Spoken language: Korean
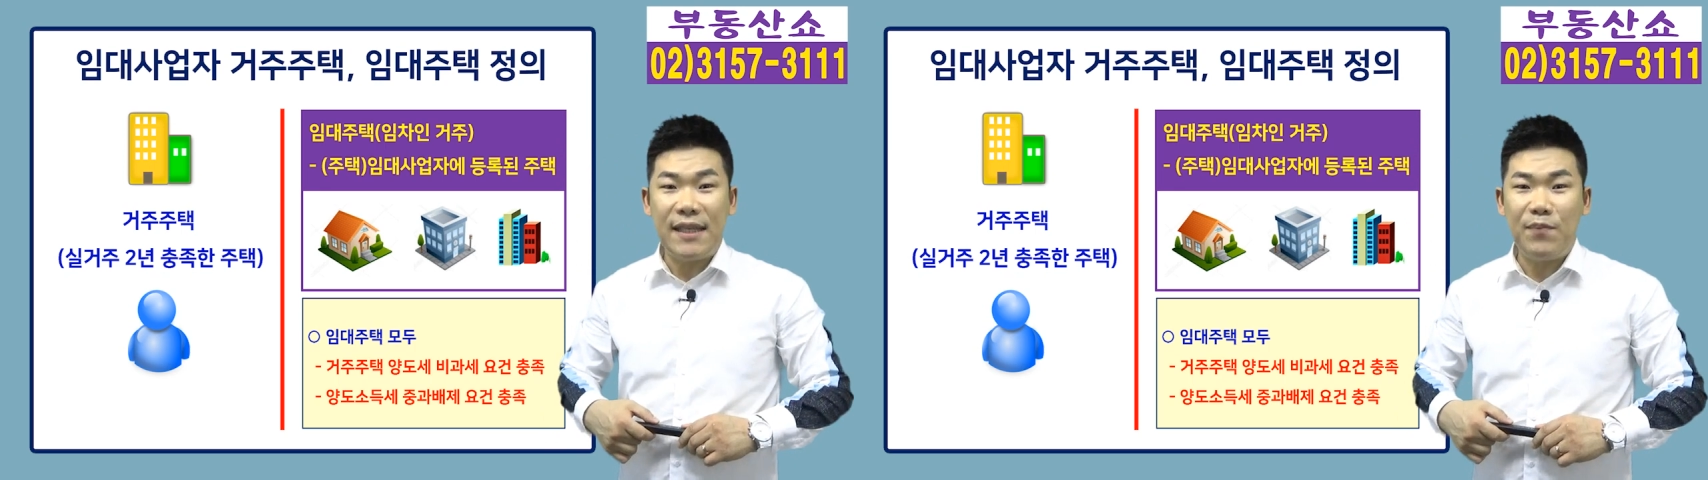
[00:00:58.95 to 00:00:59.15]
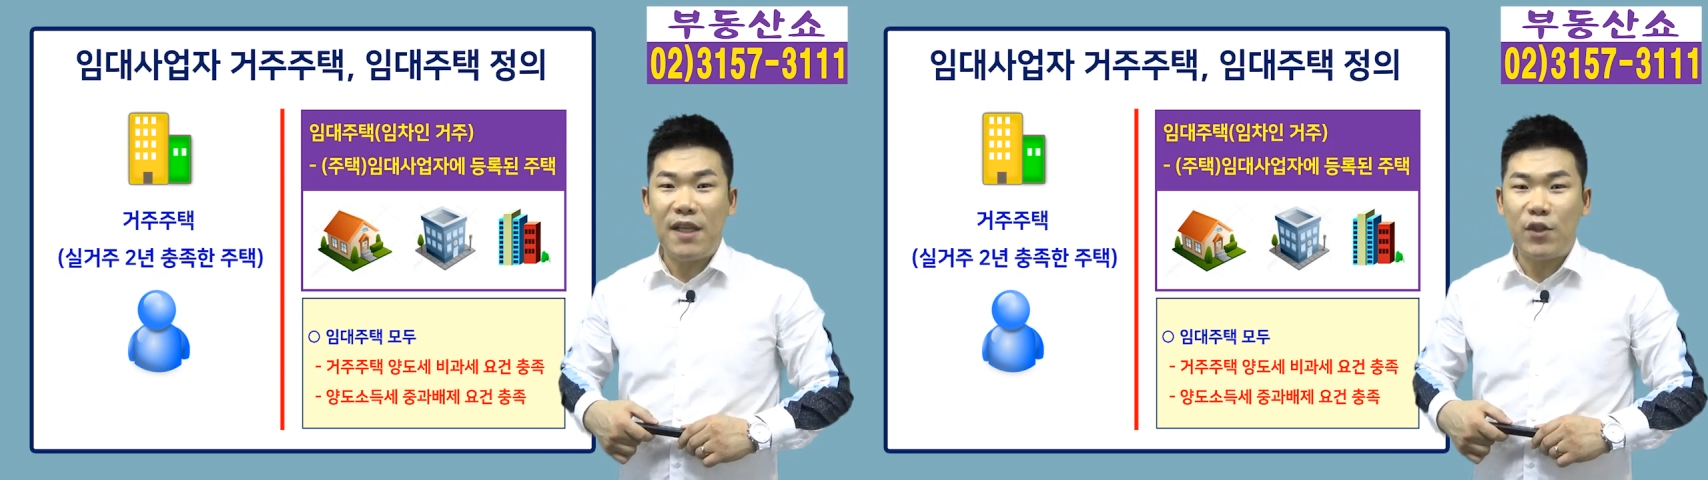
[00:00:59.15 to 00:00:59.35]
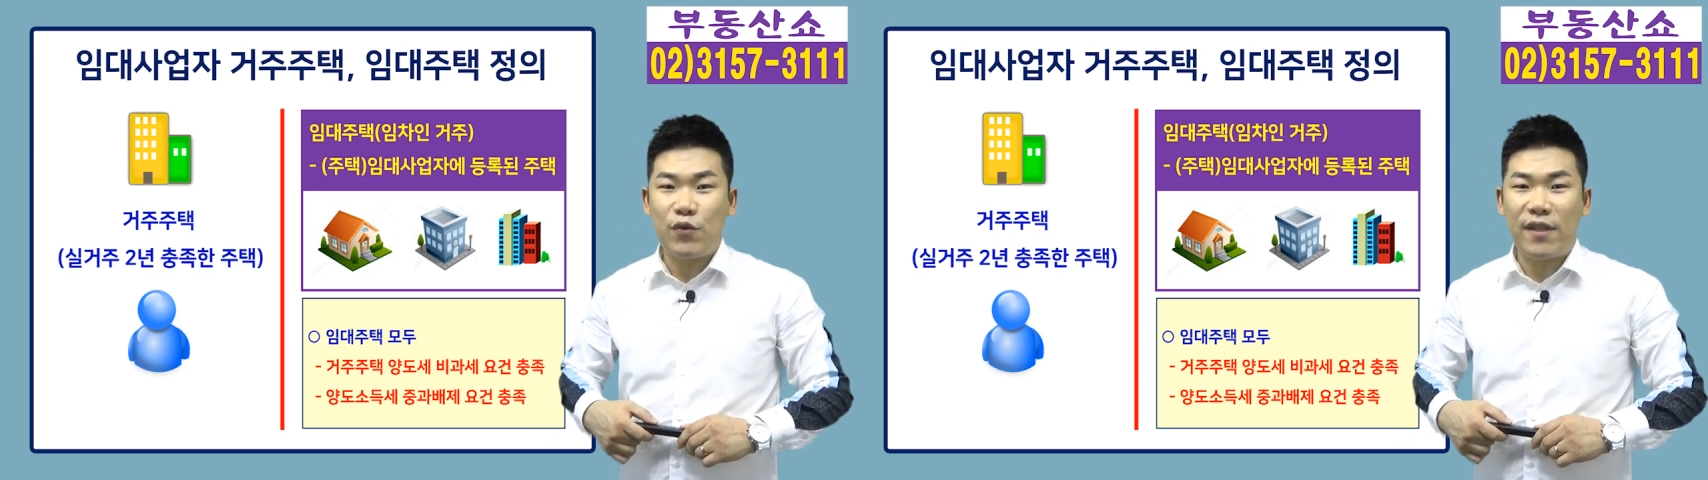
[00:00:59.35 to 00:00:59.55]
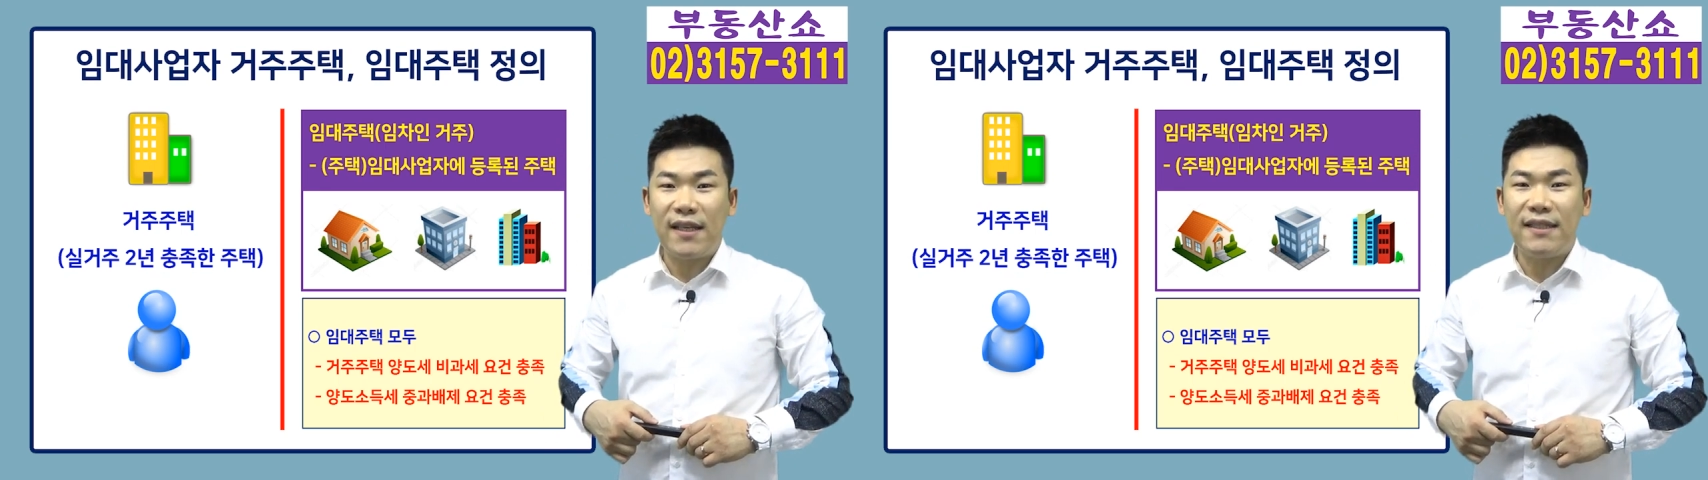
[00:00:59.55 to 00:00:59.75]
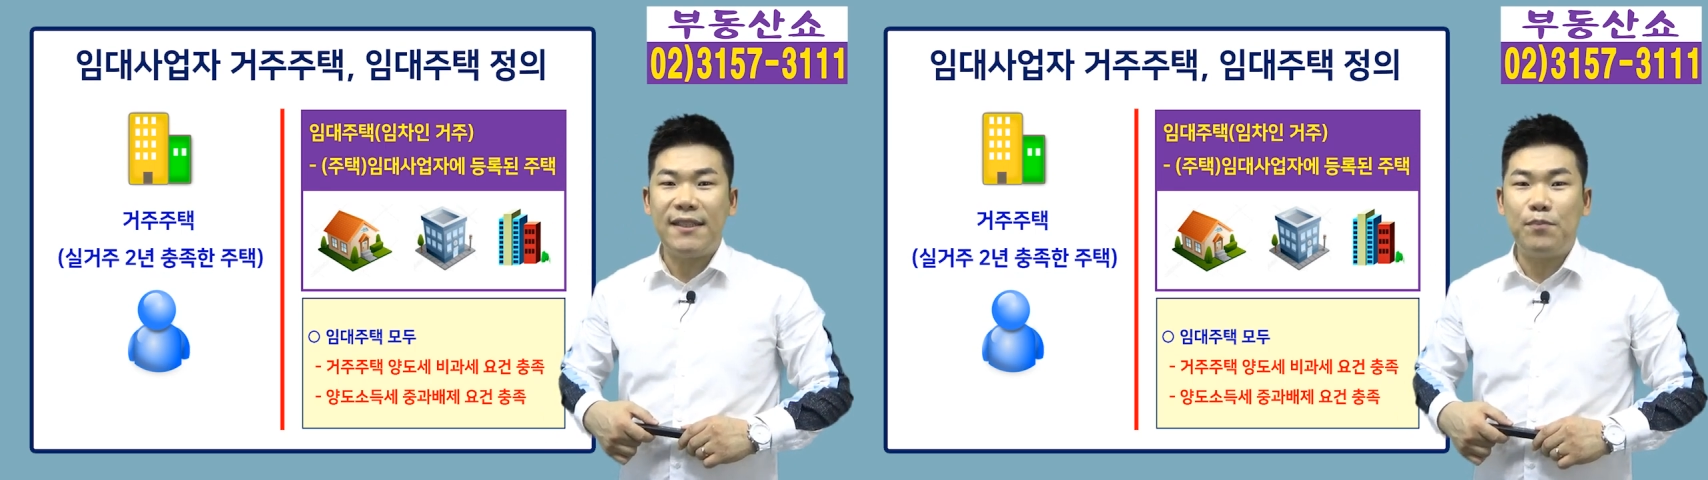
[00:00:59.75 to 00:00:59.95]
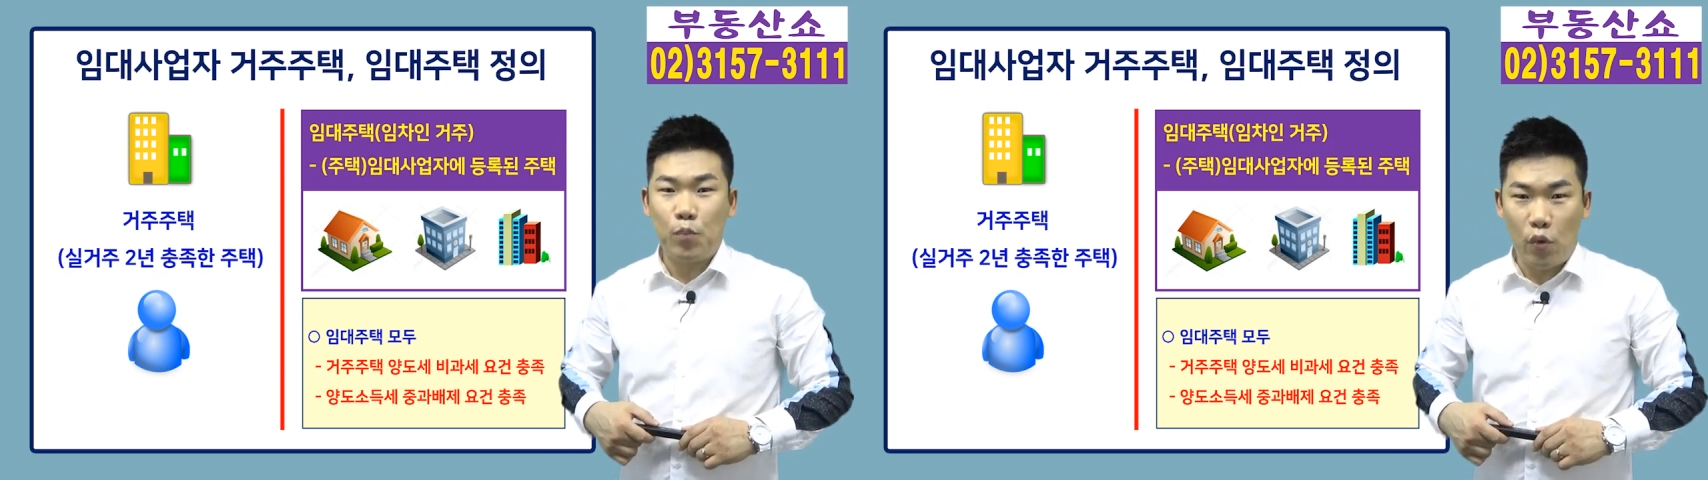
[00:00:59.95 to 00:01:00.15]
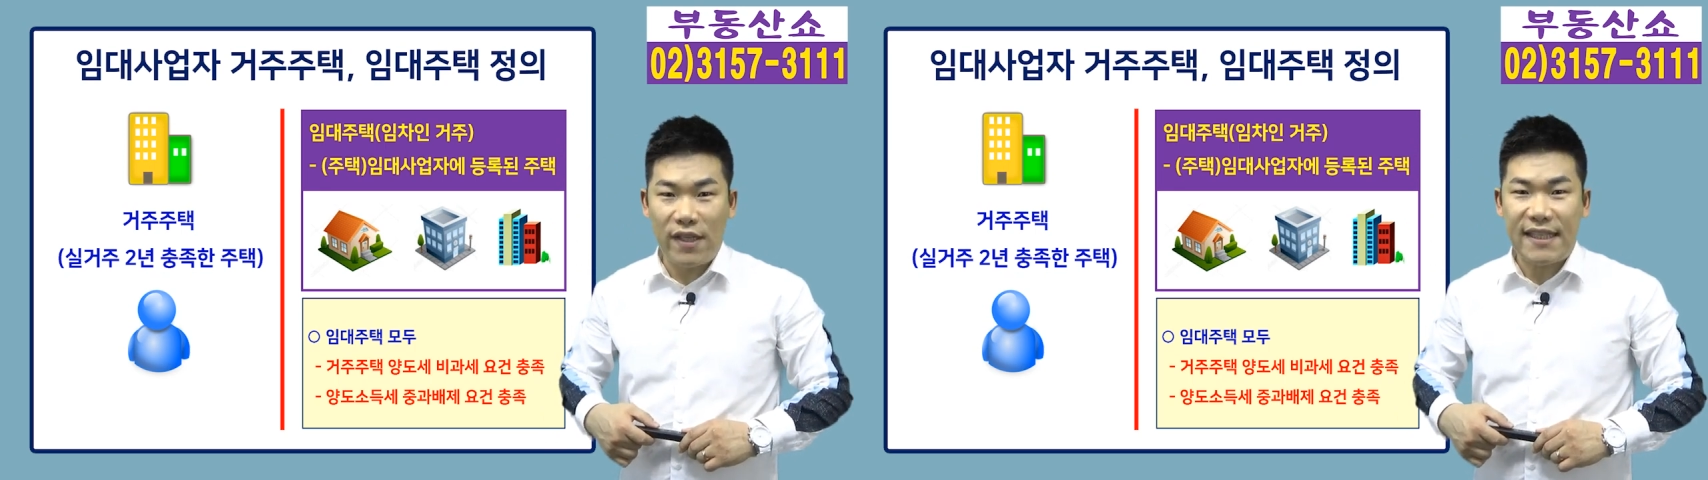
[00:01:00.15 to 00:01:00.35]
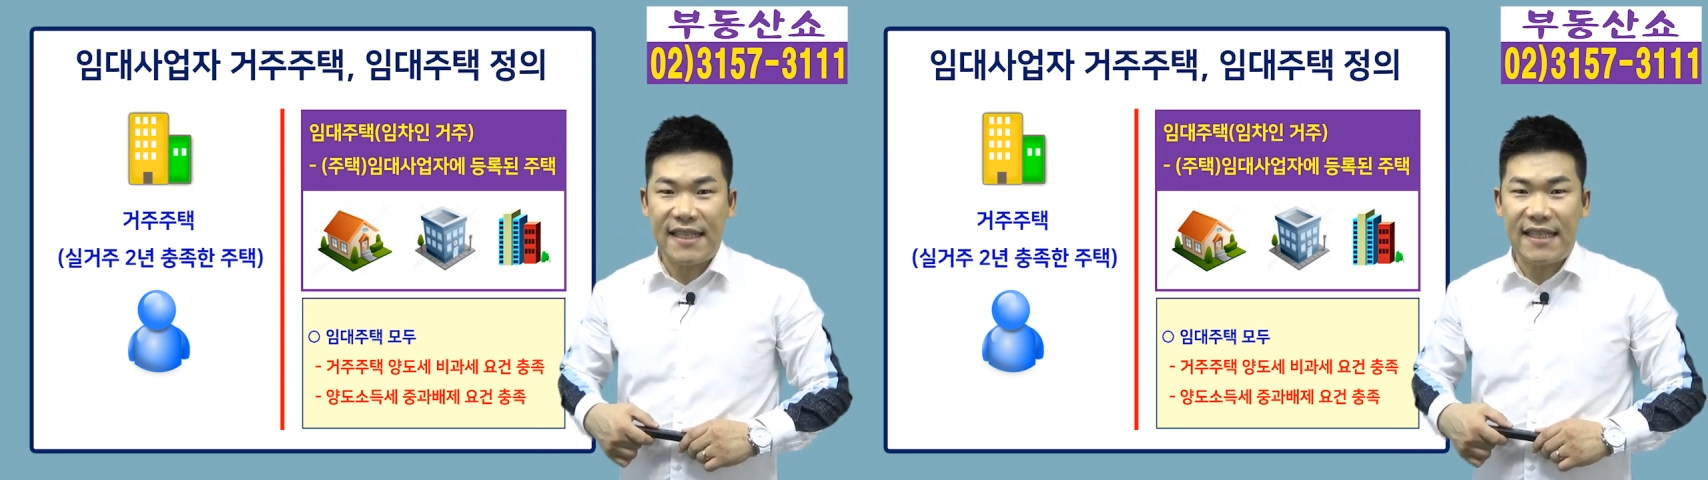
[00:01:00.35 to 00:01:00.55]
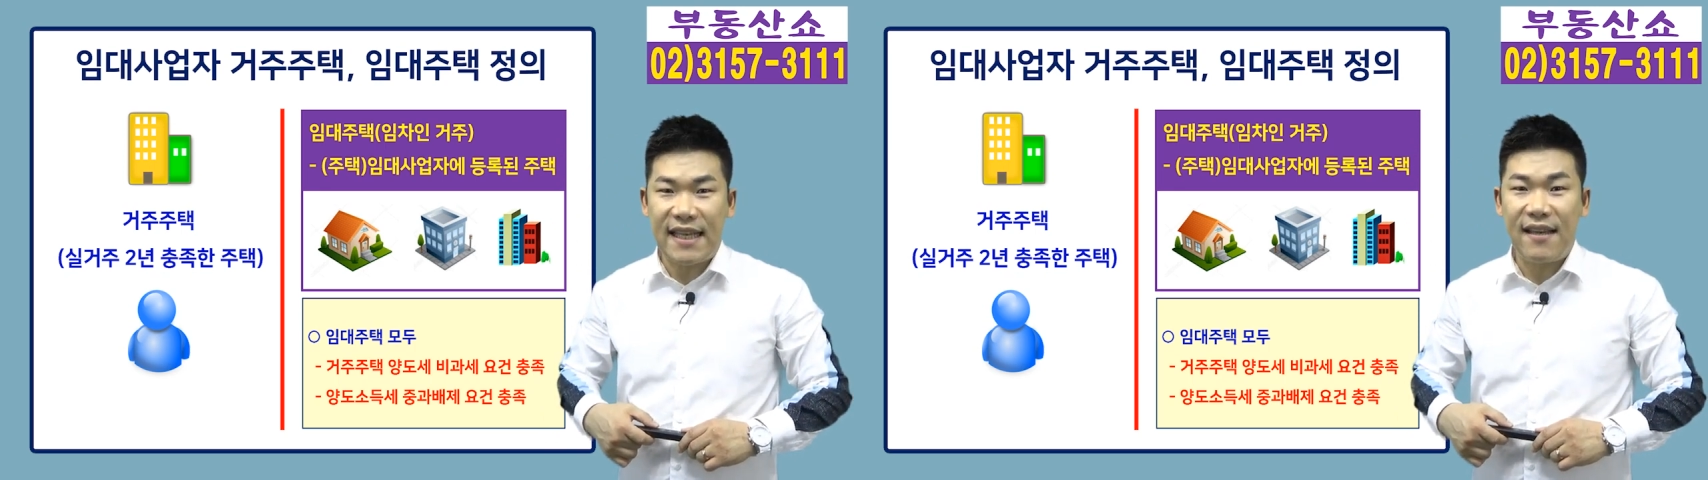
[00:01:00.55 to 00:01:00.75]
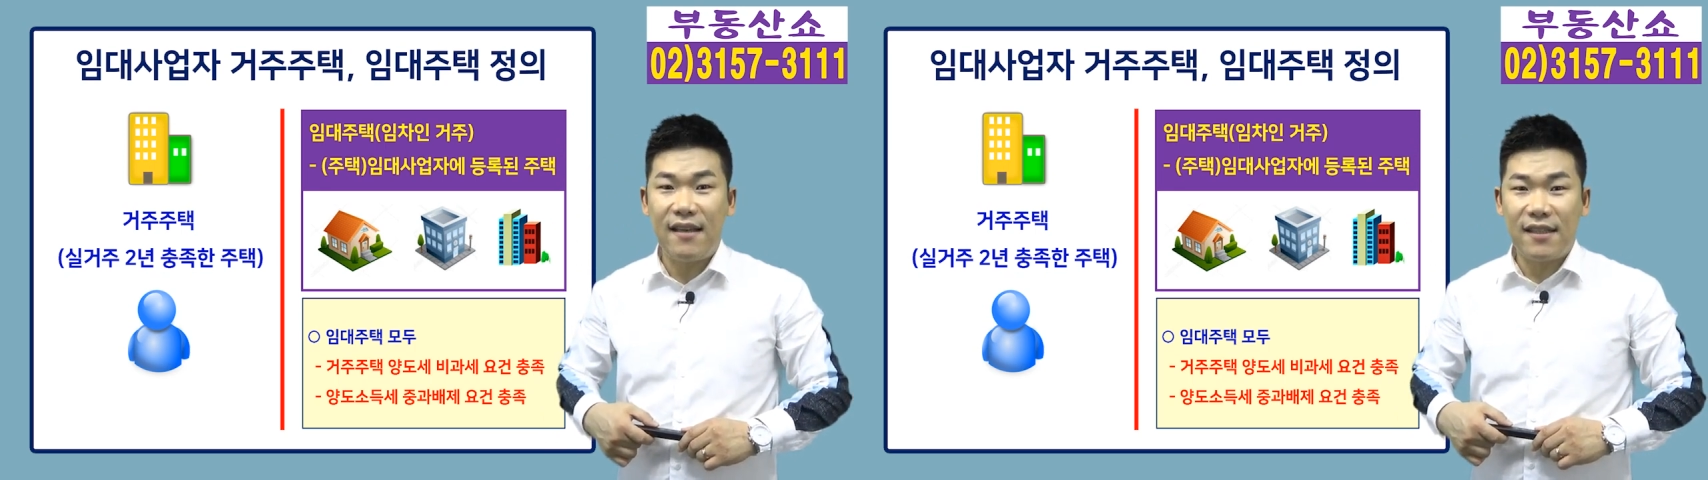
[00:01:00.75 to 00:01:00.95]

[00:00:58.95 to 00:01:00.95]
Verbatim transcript: 임대주택은 무엇인지